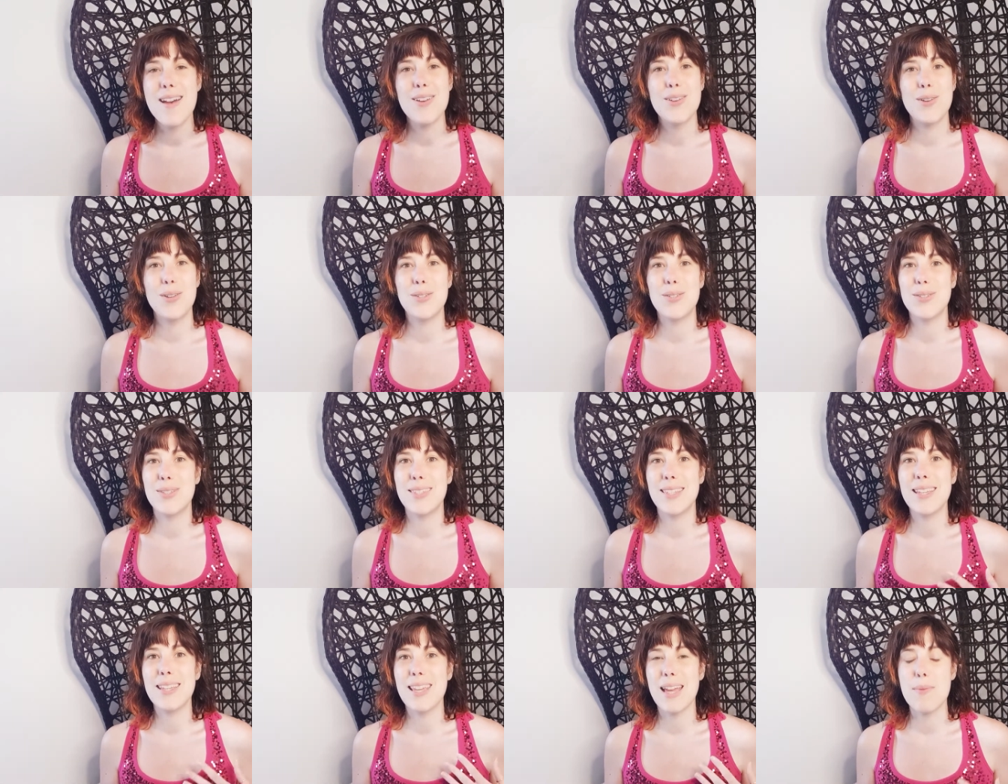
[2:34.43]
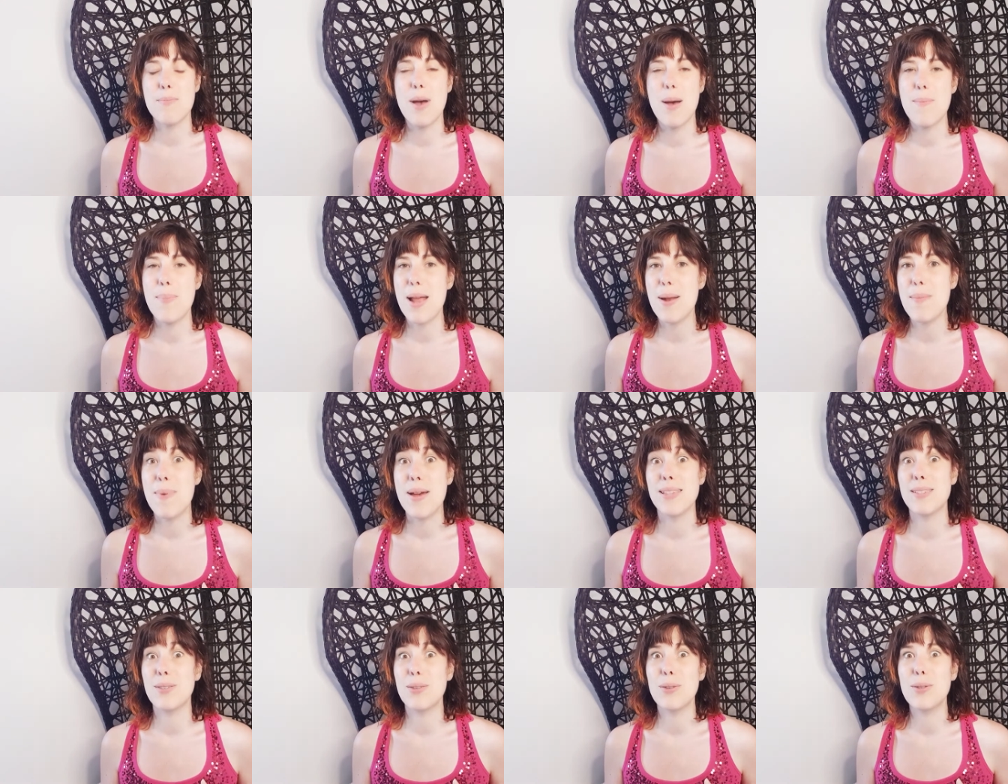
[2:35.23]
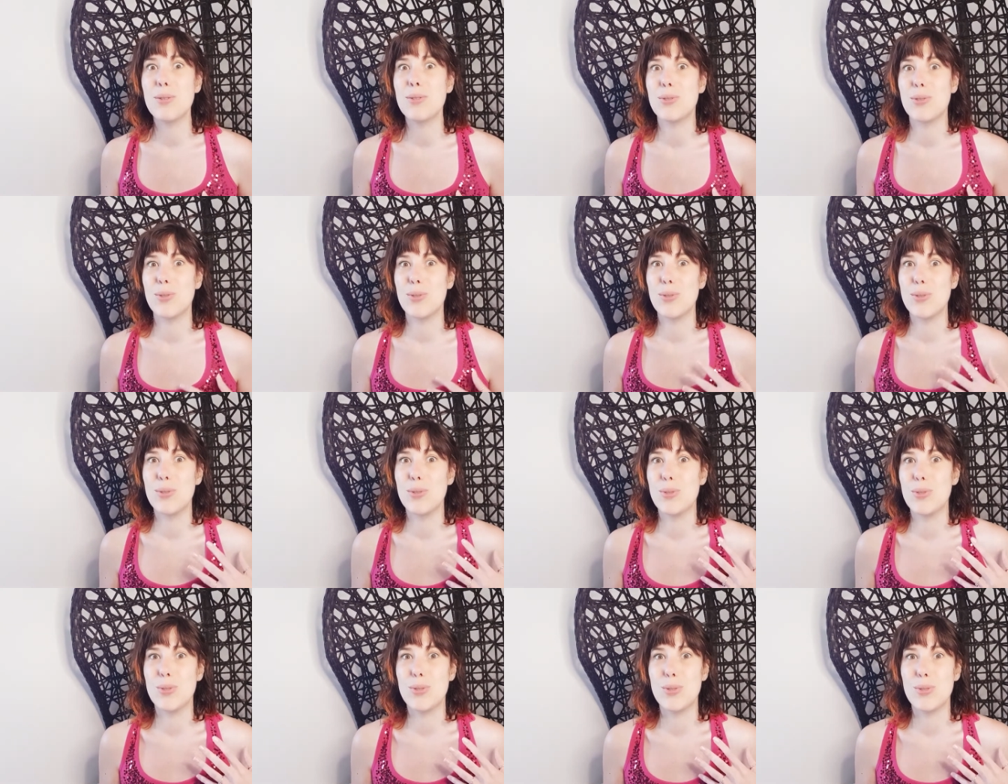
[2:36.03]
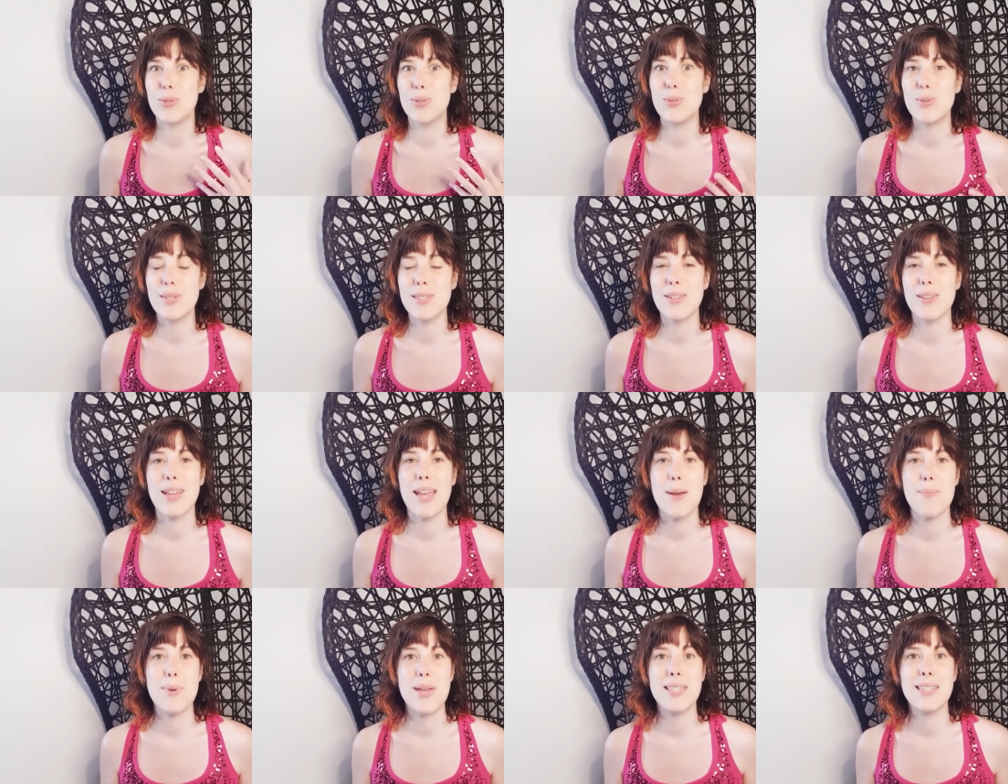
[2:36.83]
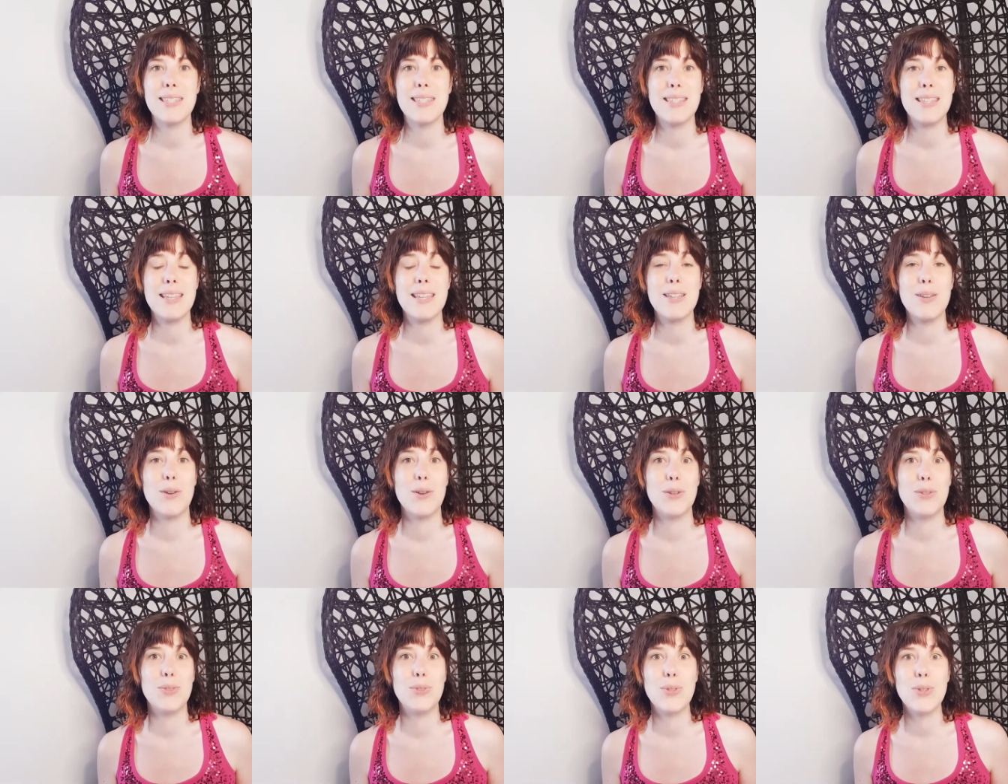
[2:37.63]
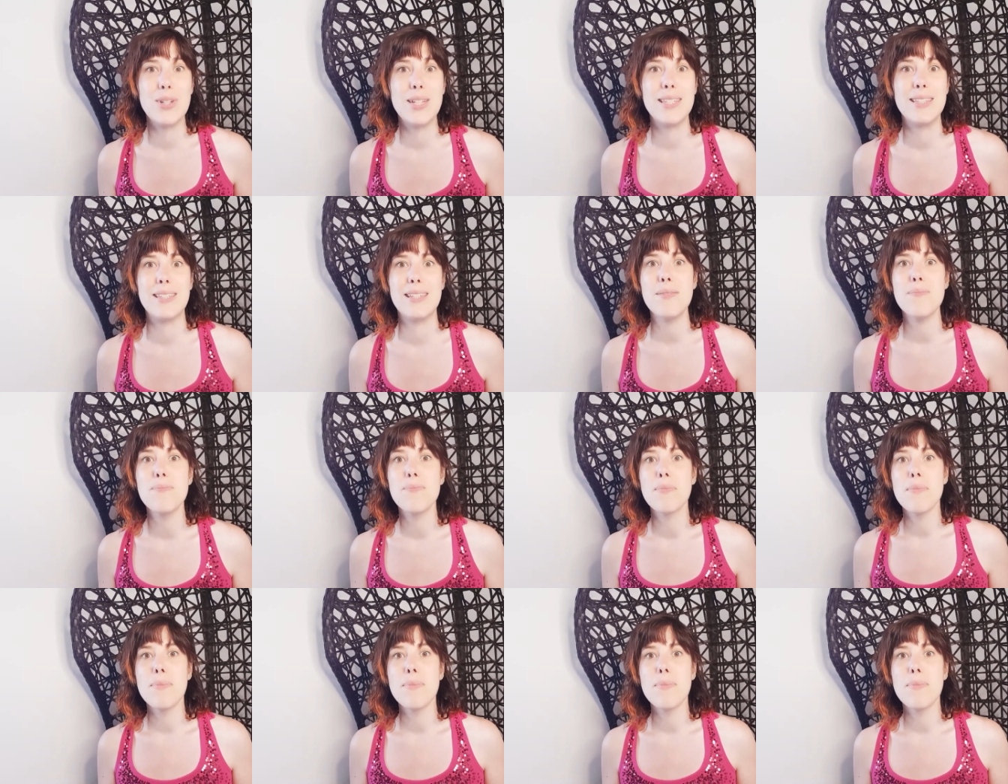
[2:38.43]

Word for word: je sais qu'elle m'appelle parce que je, suis en capacité de l'aider.